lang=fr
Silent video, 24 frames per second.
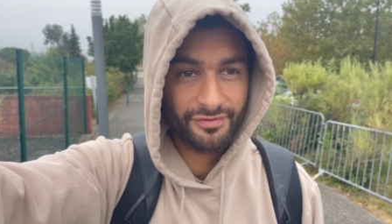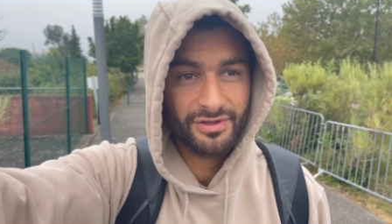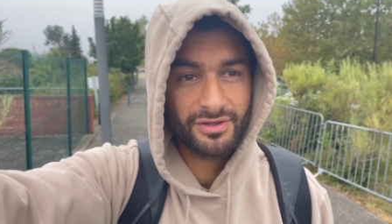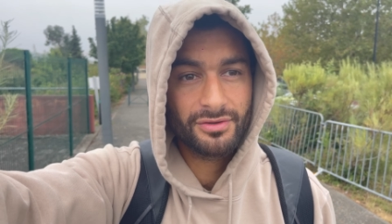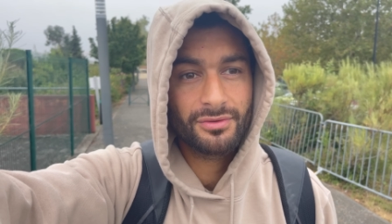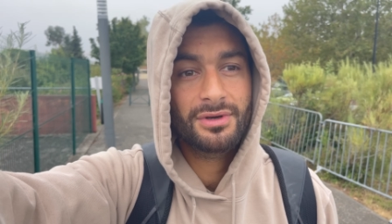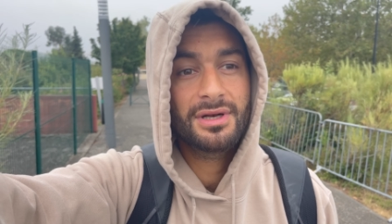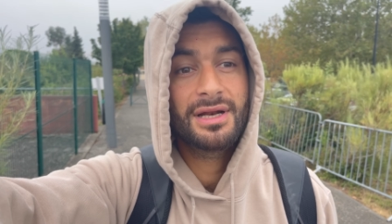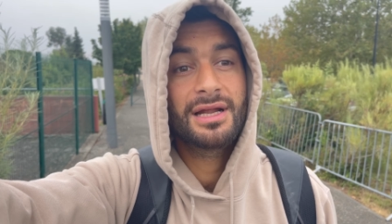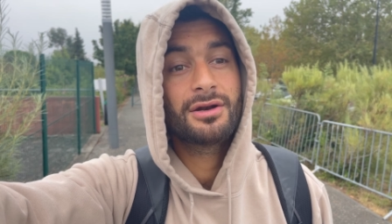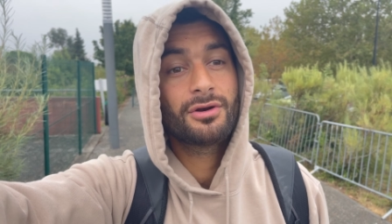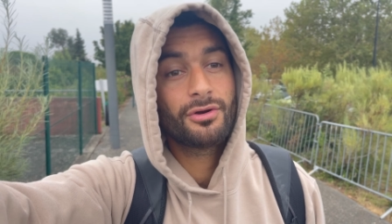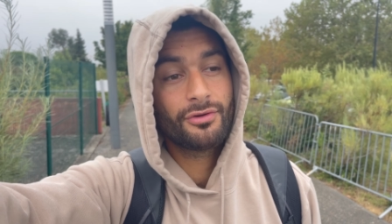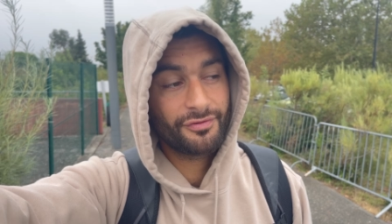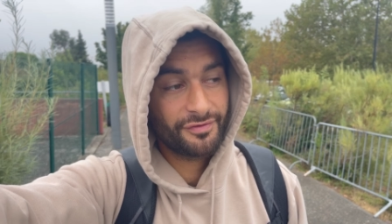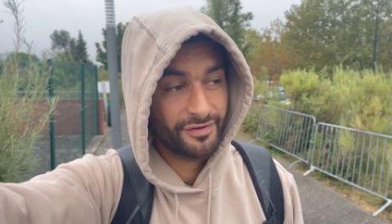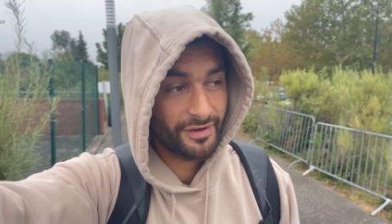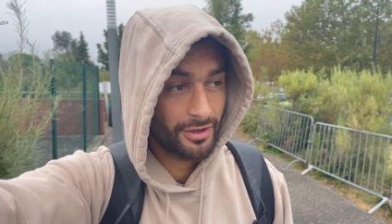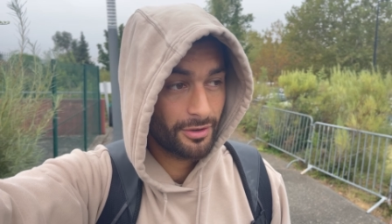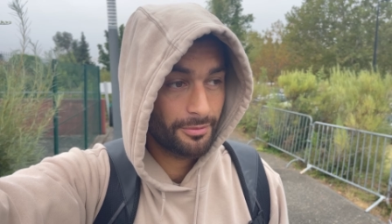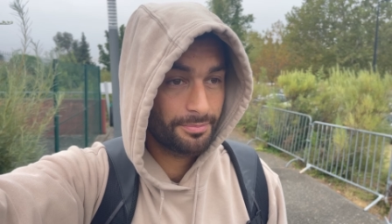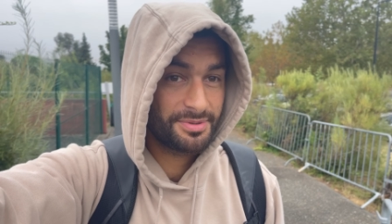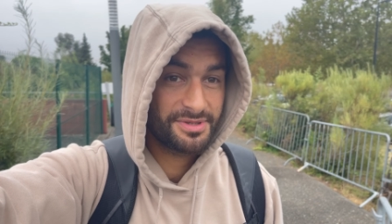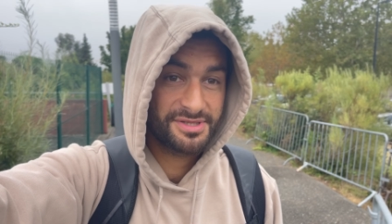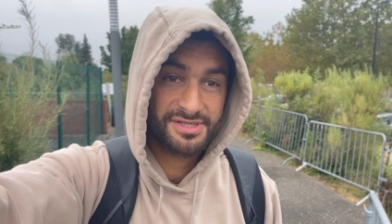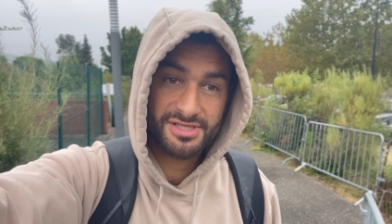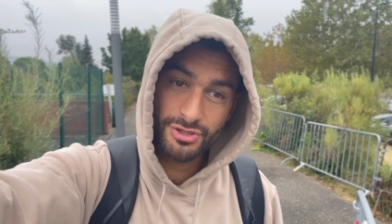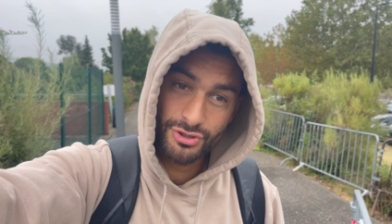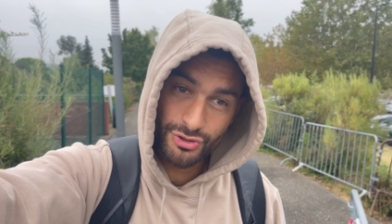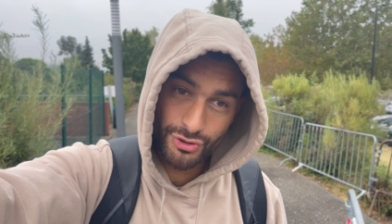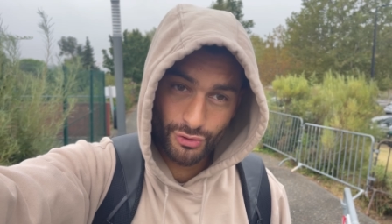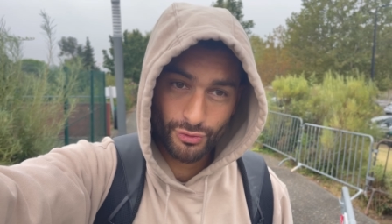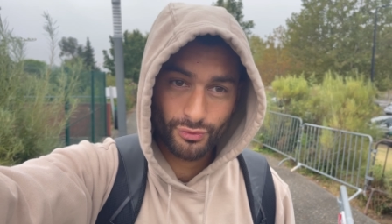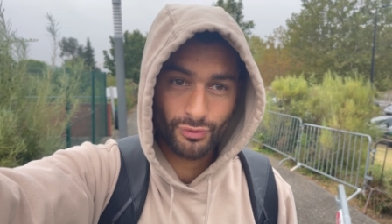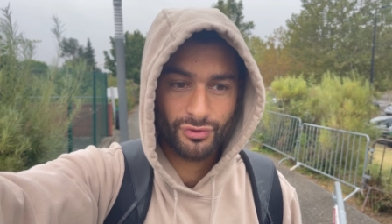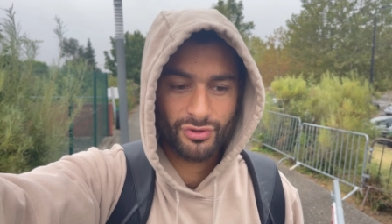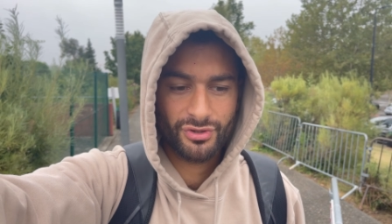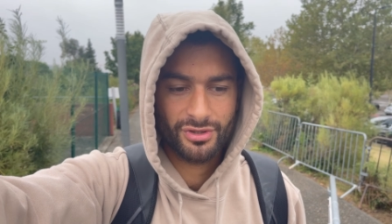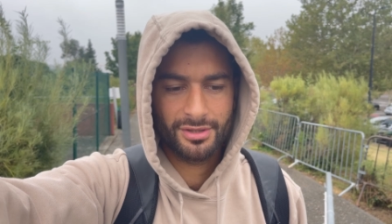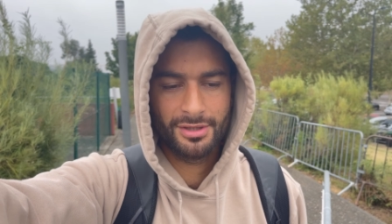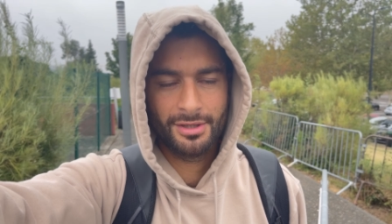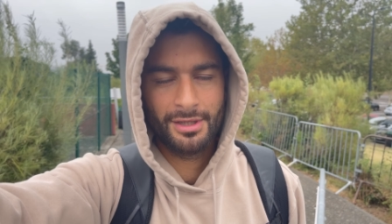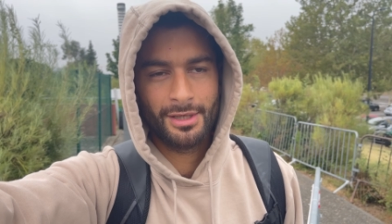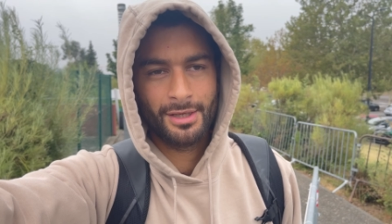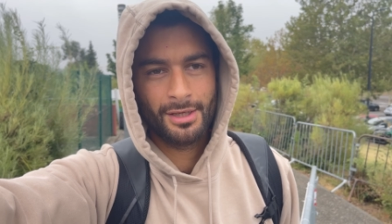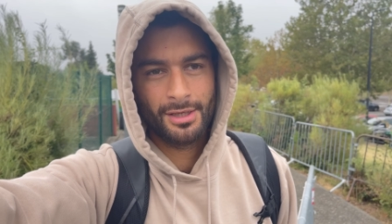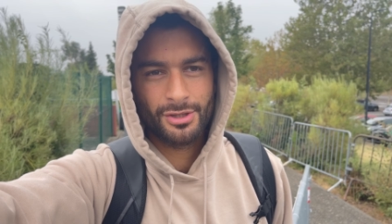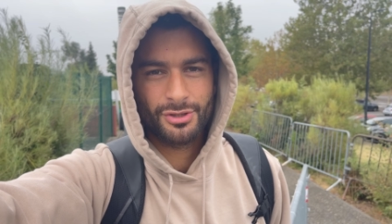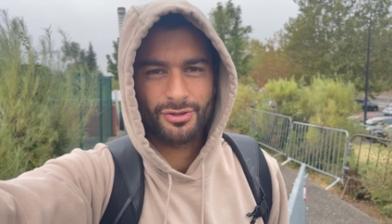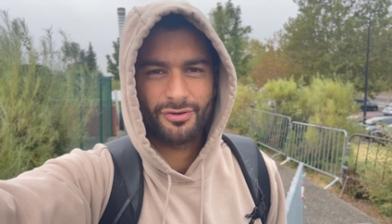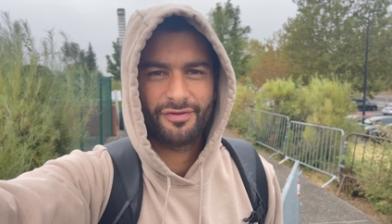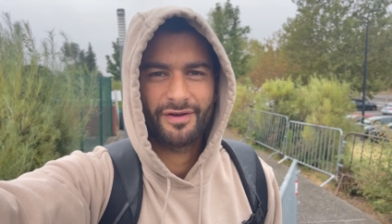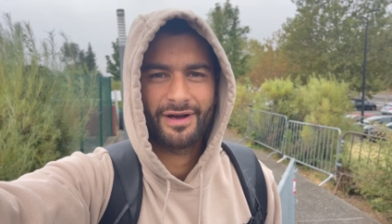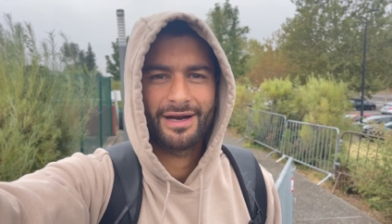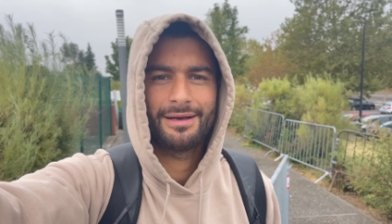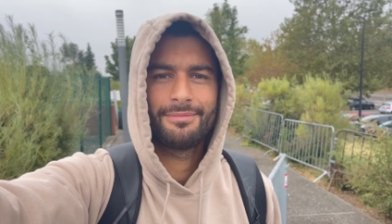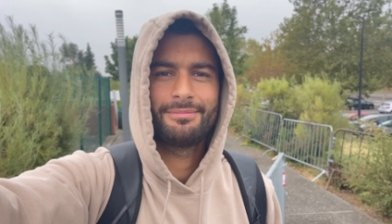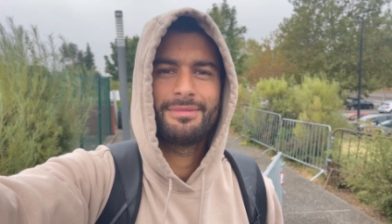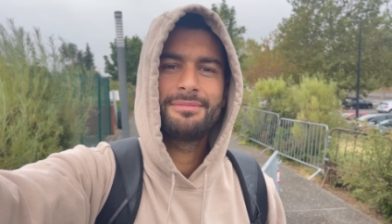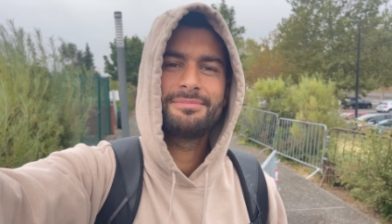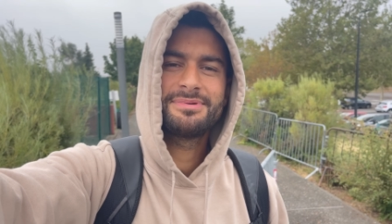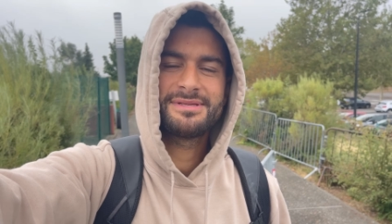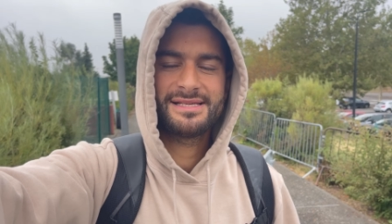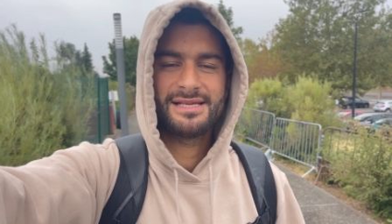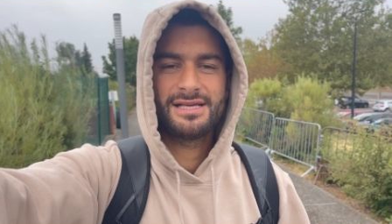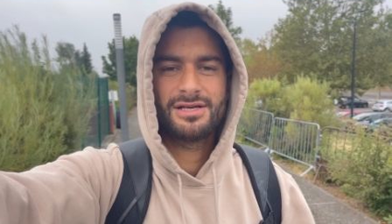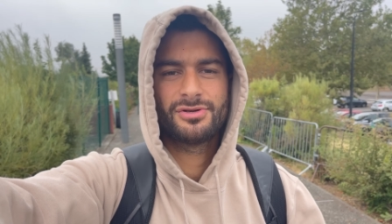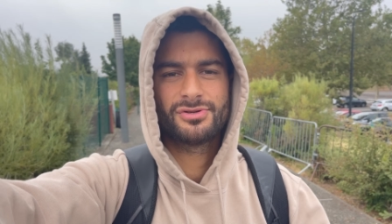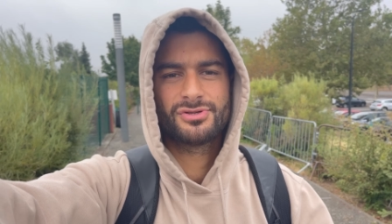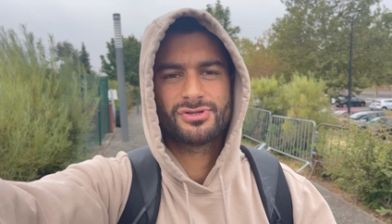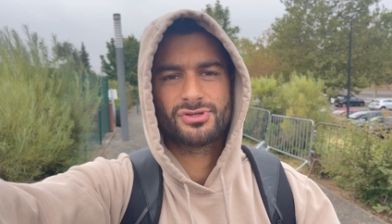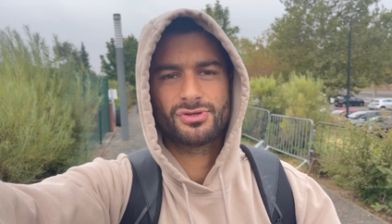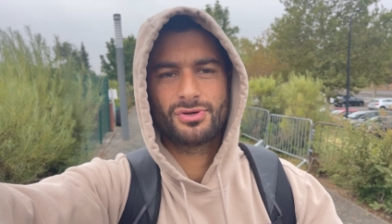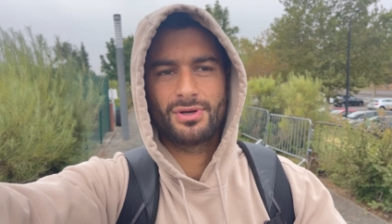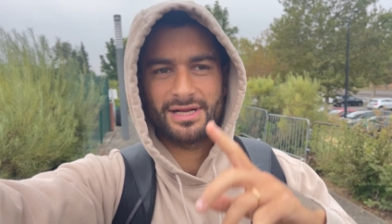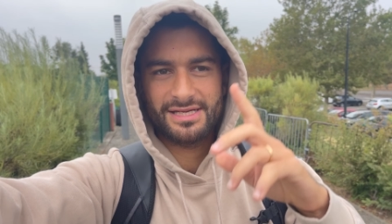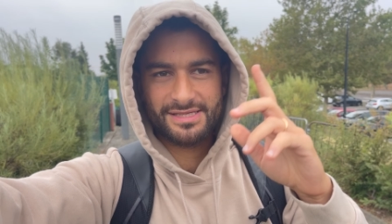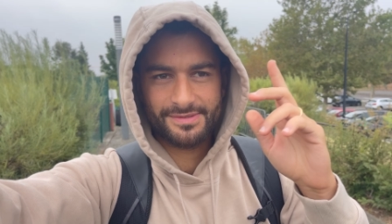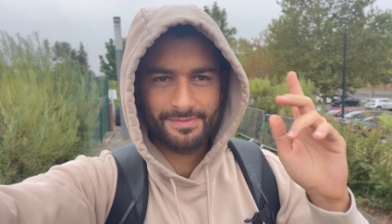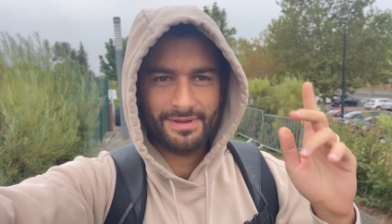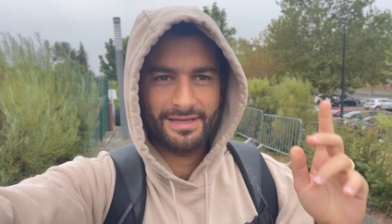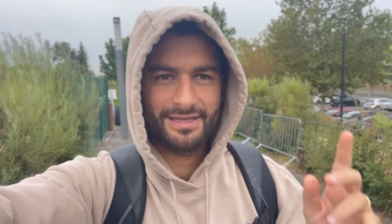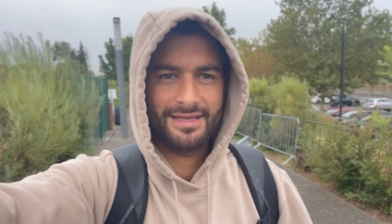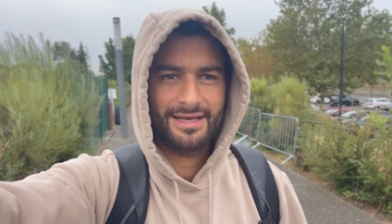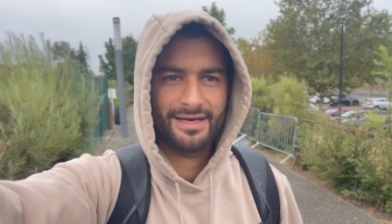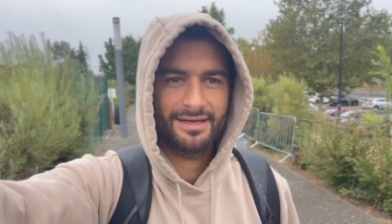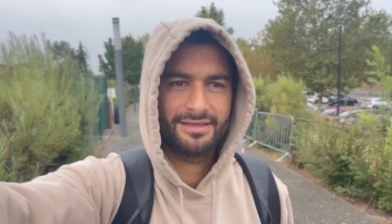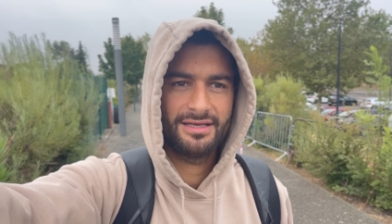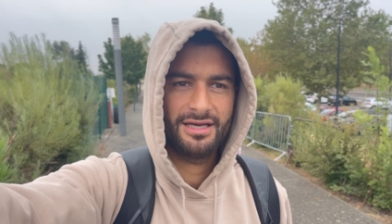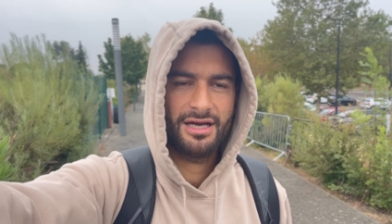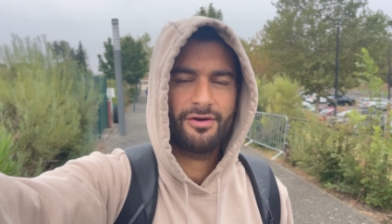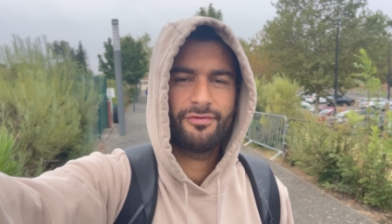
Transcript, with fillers: Donc là, de le faire en piscine, je suis content. Je vais faire la même séance que la semaine dernière,